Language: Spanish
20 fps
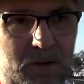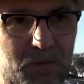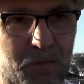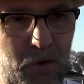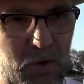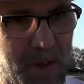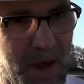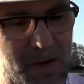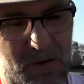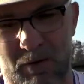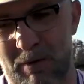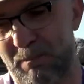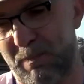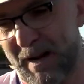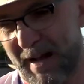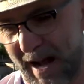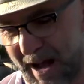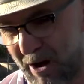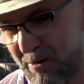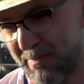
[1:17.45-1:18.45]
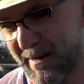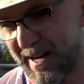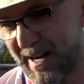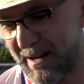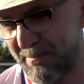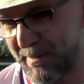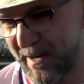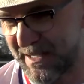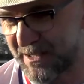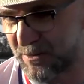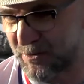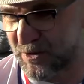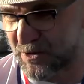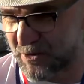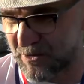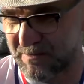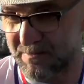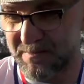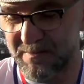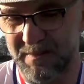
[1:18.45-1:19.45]
fue un año complicado para, la
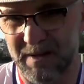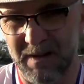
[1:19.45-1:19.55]
institución,